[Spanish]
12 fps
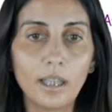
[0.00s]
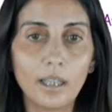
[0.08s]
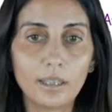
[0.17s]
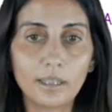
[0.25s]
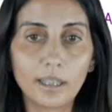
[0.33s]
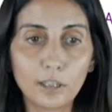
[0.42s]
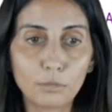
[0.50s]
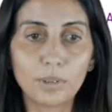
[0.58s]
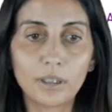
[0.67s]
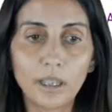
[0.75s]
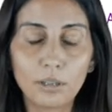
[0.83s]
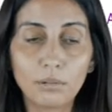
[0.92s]
esta
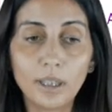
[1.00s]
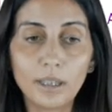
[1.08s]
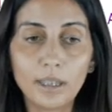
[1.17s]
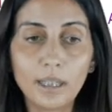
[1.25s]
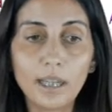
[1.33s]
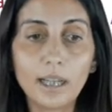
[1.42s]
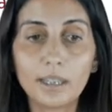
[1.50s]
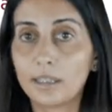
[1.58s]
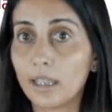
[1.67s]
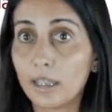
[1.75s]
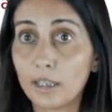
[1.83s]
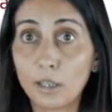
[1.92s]
respuesta diurética
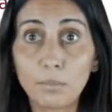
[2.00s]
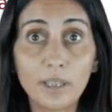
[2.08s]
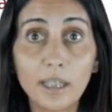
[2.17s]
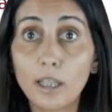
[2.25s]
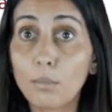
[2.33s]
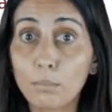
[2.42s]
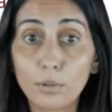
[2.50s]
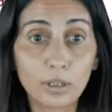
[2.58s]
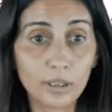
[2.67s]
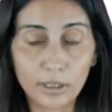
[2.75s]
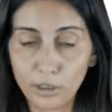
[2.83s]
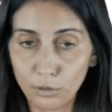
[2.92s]
está determinada por
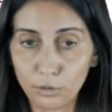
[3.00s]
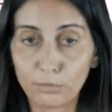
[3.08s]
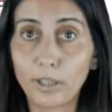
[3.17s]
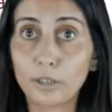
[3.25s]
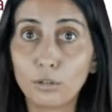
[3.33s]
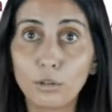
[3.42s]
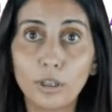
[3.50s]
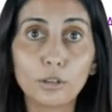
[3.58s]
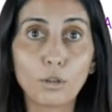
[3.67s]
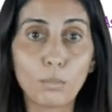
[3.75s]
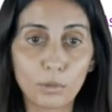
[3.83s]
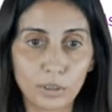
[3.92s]
distintos
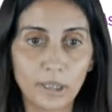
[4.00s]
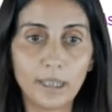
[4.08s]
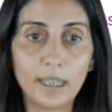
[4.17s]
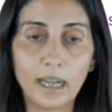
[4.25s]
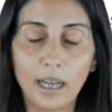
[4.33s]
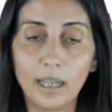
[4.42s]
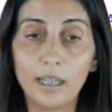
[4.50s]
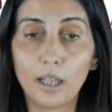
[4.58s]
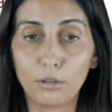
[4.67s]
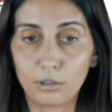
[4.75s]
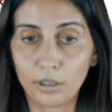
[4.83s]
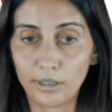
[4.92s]
factores como sería
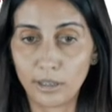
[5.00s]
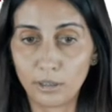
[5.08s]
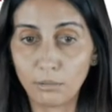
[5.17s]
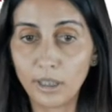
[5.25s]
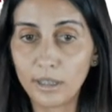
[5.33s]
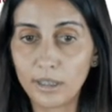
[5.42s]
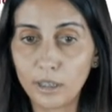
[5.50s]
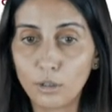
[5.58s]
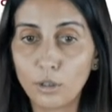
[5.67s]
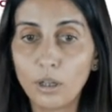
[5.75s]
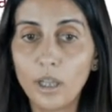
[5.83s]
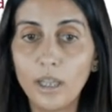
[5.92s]
la dosis de
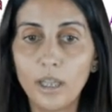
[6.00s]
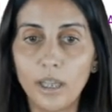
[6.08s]
diurético,